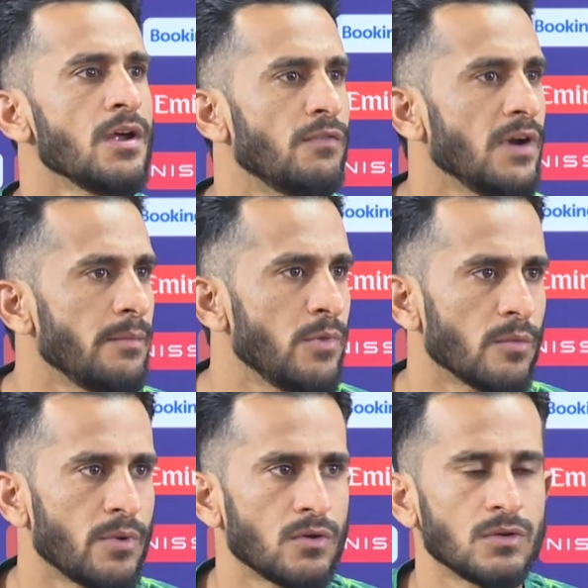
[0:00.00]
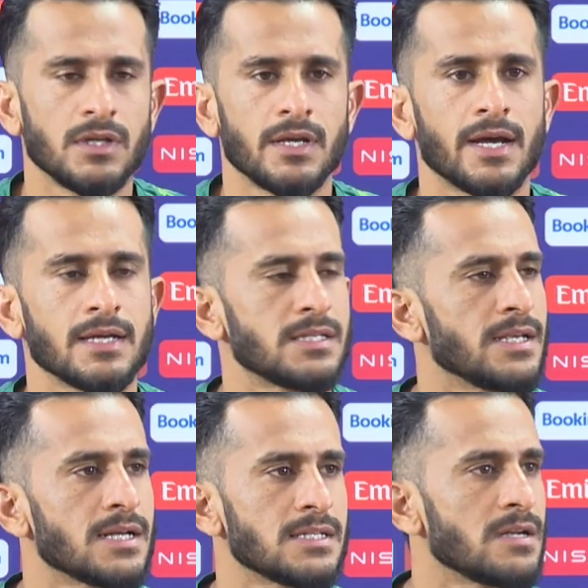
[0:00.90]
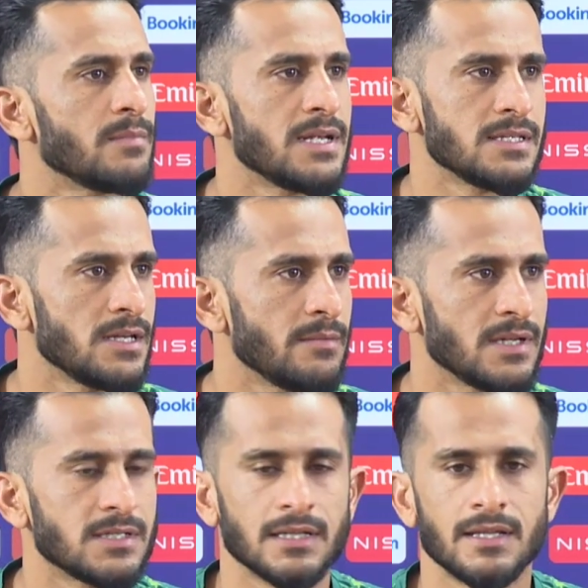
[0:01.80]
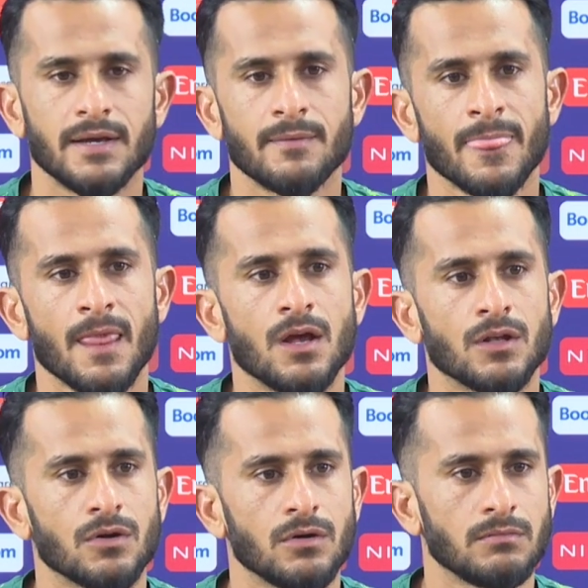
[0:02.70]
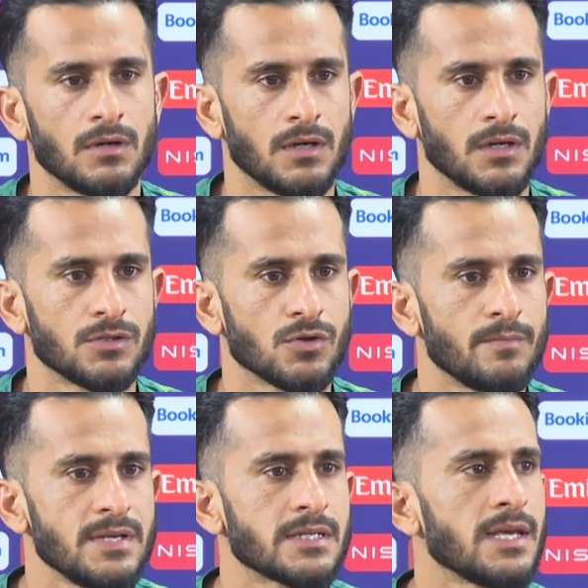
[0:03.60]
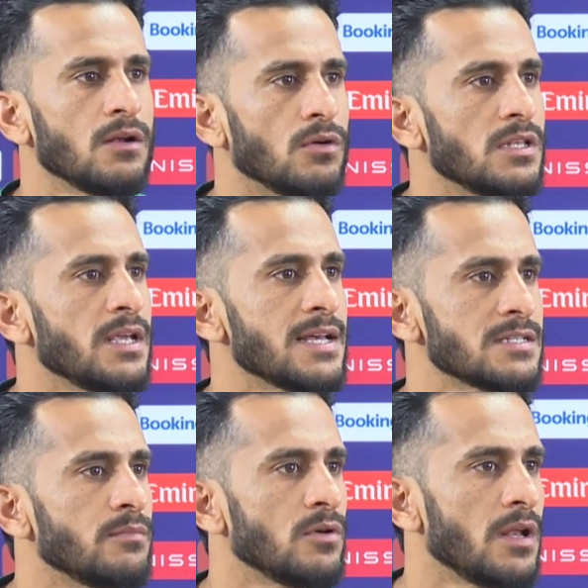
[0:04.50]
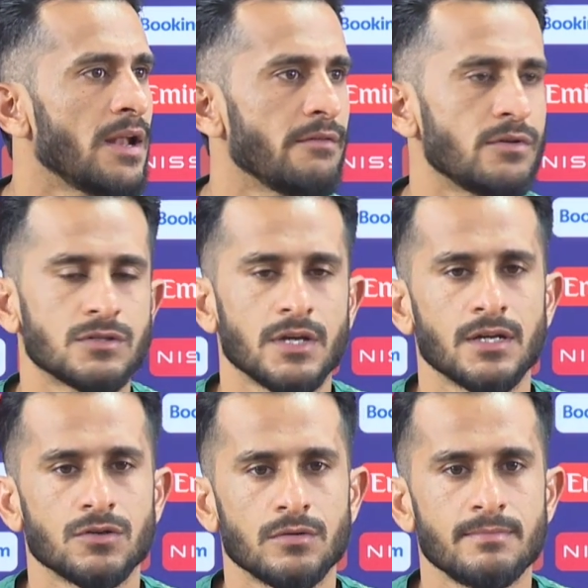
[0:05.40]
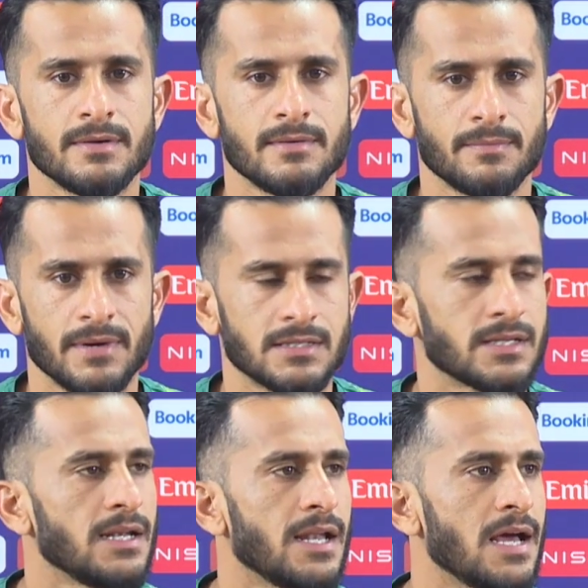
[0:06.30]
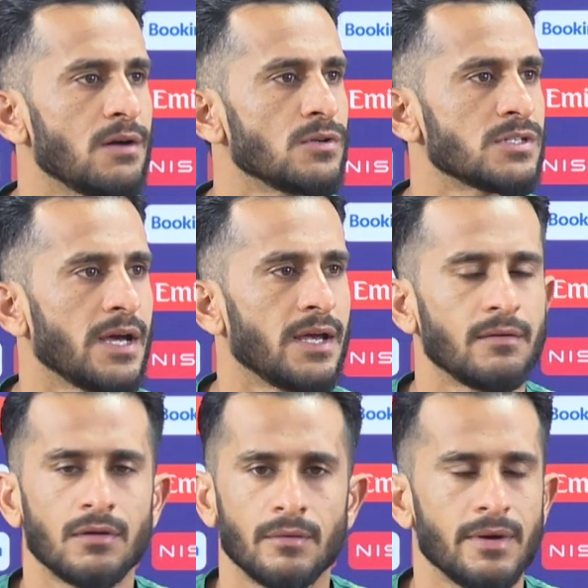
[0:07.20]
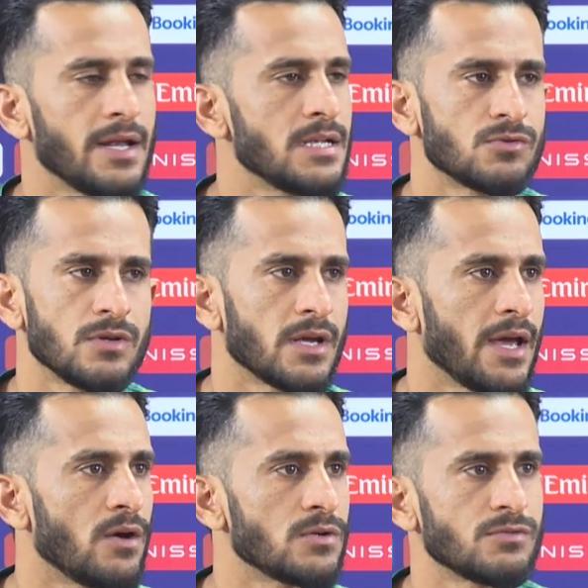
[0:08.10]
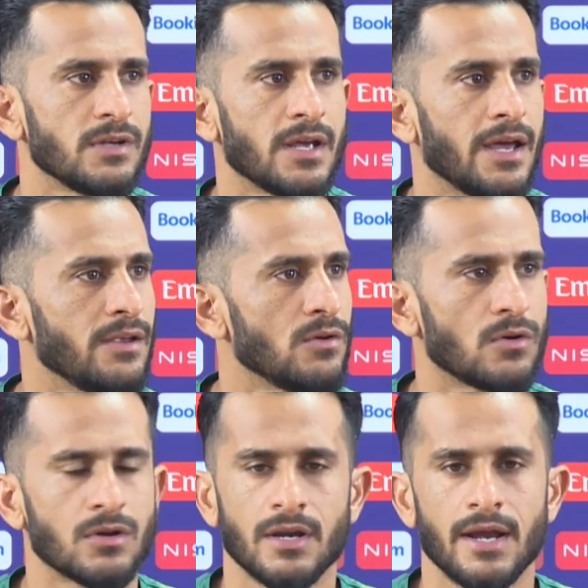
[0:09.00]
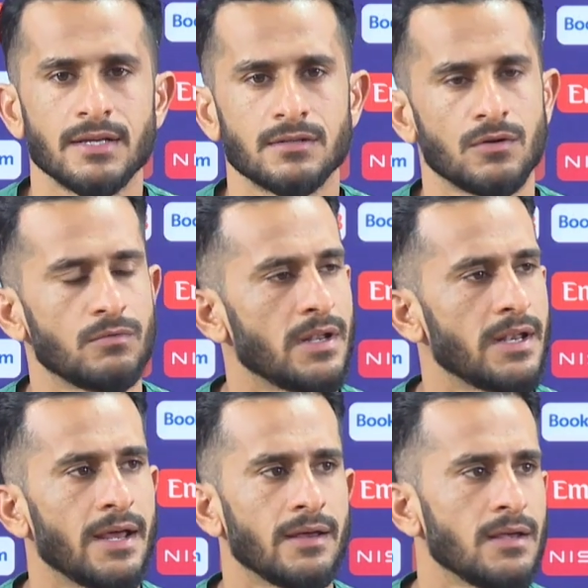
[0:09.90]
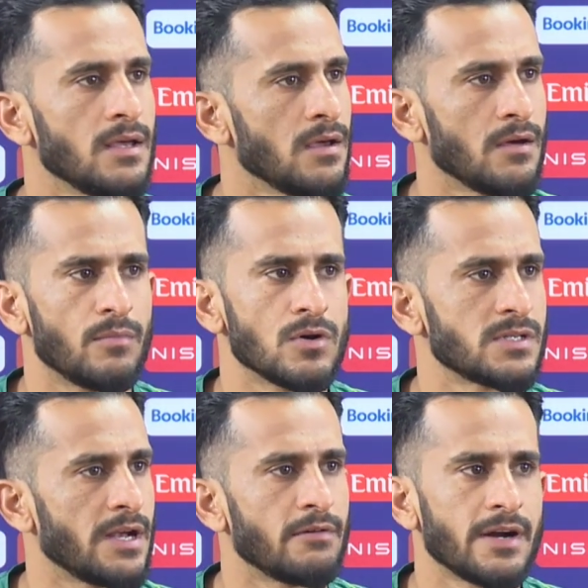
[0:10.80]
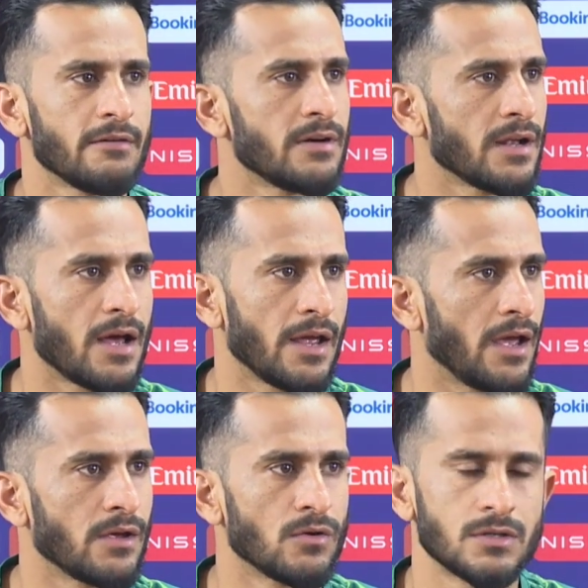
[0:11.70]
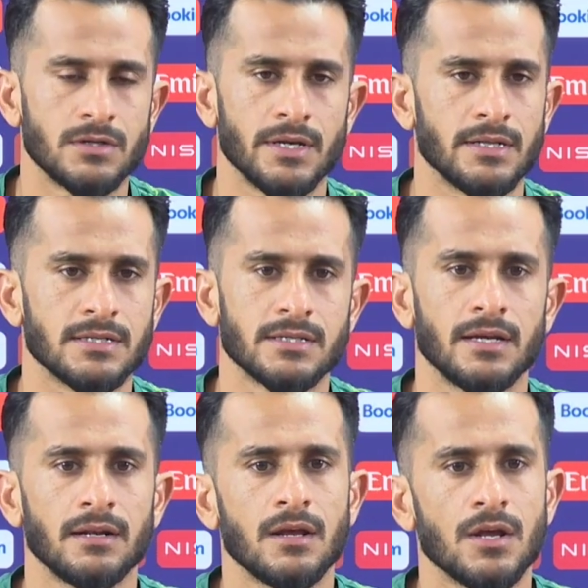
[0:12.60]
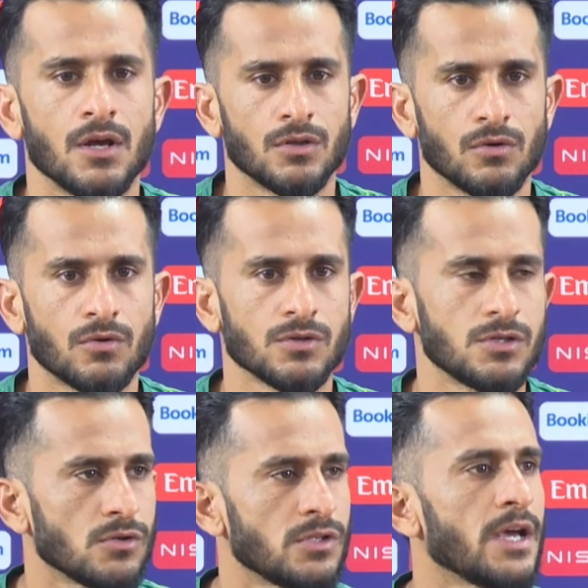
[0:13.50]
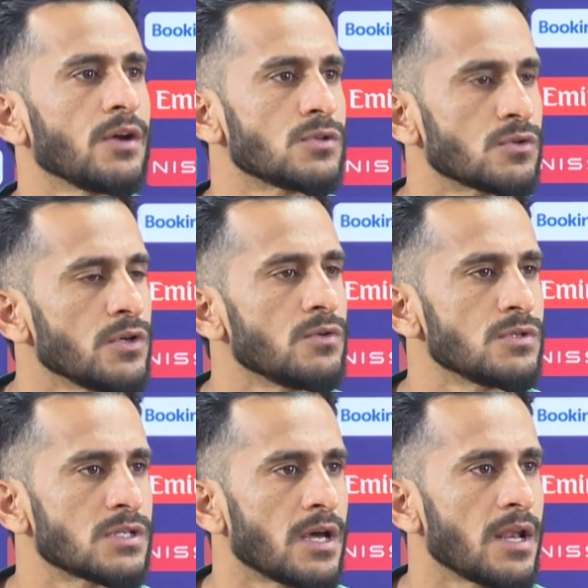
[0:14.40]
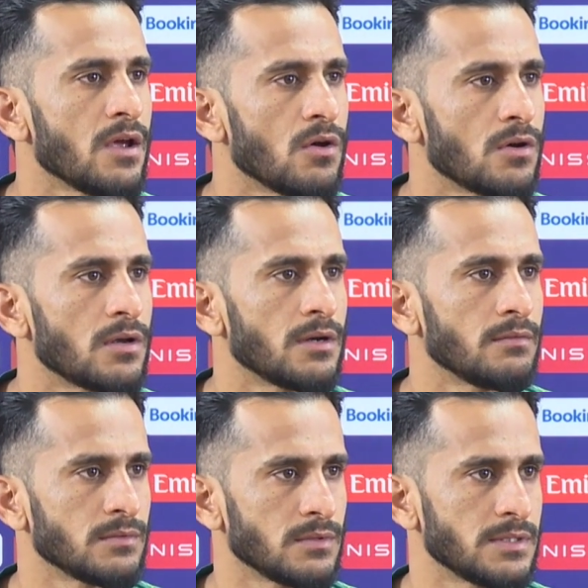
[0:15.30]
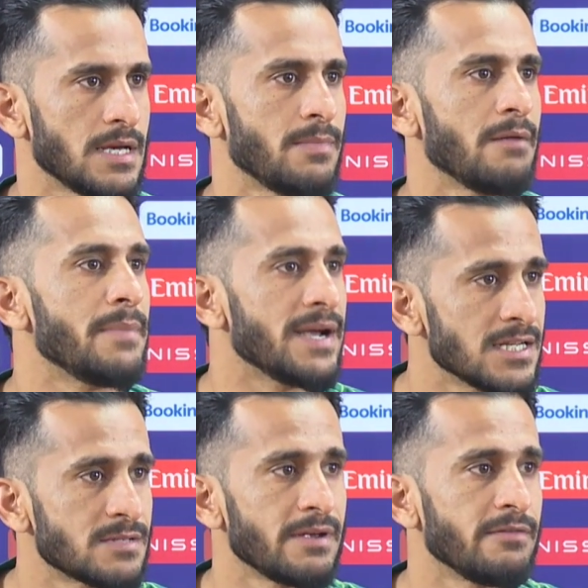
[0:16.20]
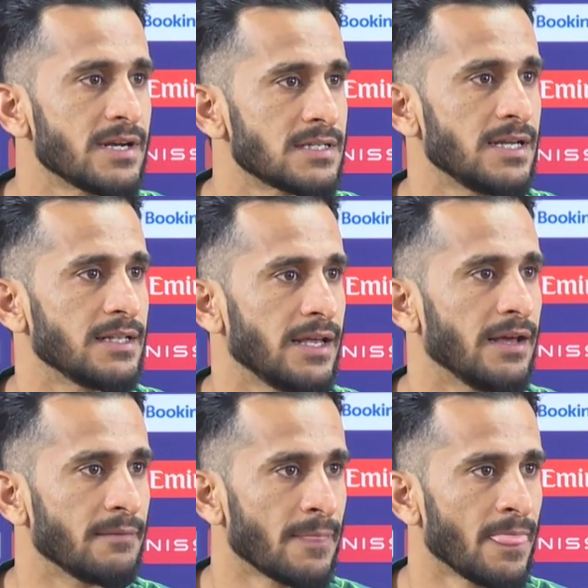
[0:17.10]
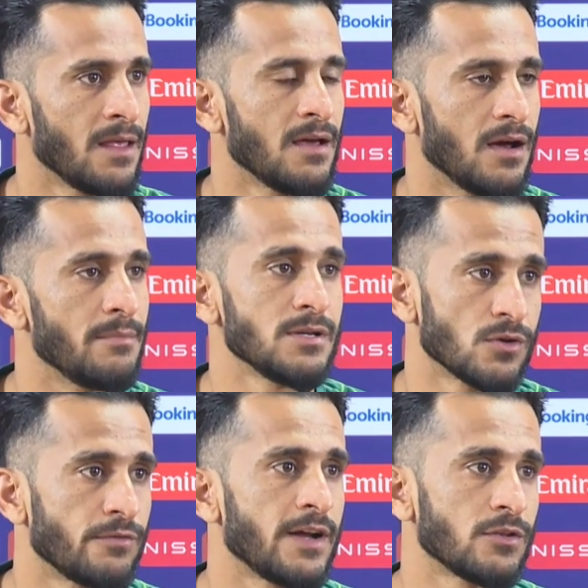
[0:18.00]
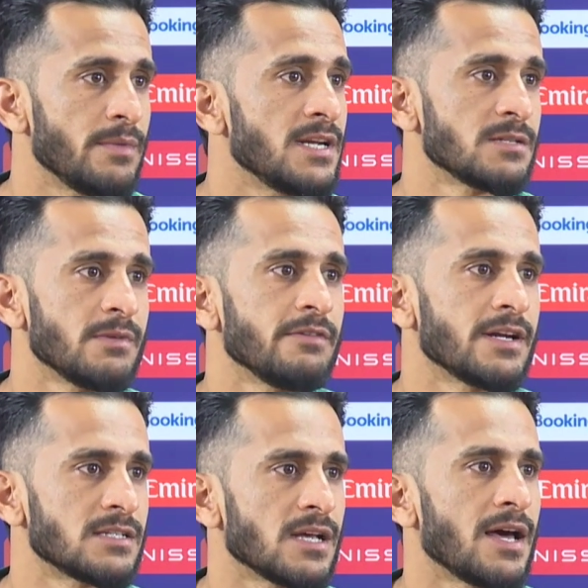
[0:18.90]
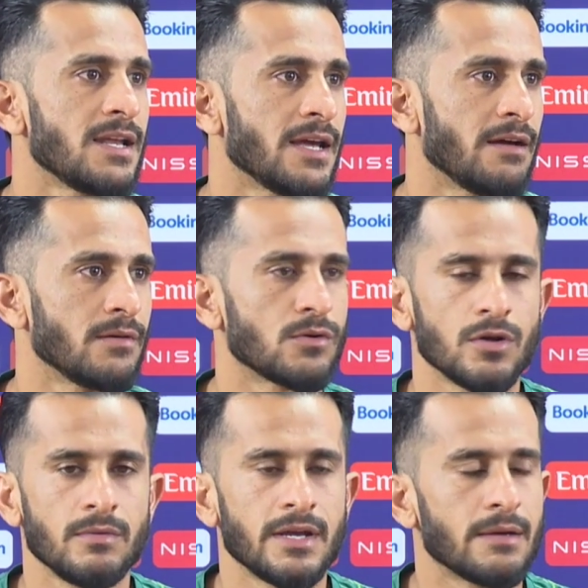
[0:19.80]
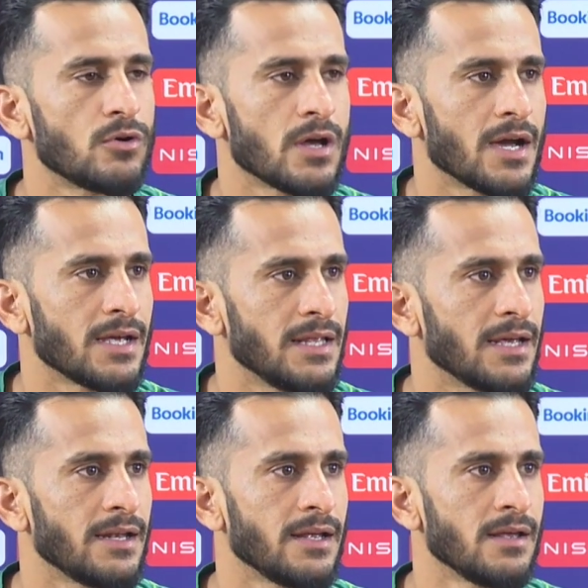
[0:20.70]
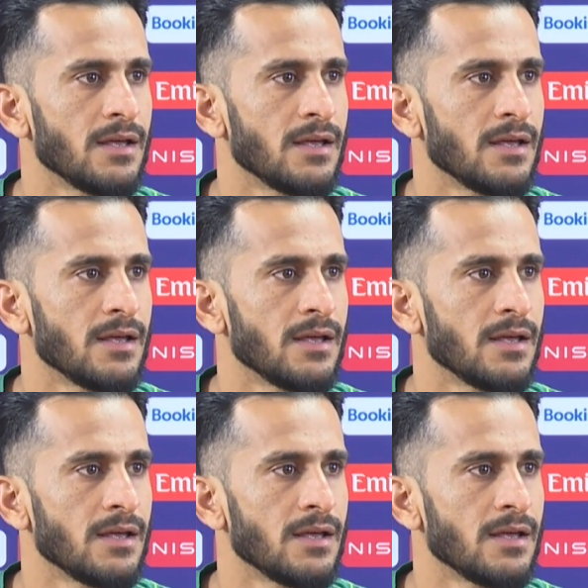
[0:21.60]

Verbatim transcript: फील्ड भी ओपन होती है सिंगल्स डबल इजीली मिल जाते हैं तो जो भी स्किल होती है एज ए बॉलर आई वुड से कि जो भी मेरे मेरे पास स्किल है वो चाहे मेरा इन स्विंग है आउट स्विंग है यॉर्कर है स्लो वन है बॉन्सर है वट एवर आई आई गोट इन द स्किल तो कोशिश होती है कि उसको यूज़ करें और जब आप मिडल्स में विकेट्स लेते हैं अभी सो फार तो मिडल्स में विकेट्स आ रही हैं अब कोई भी गेम उठा के देख लें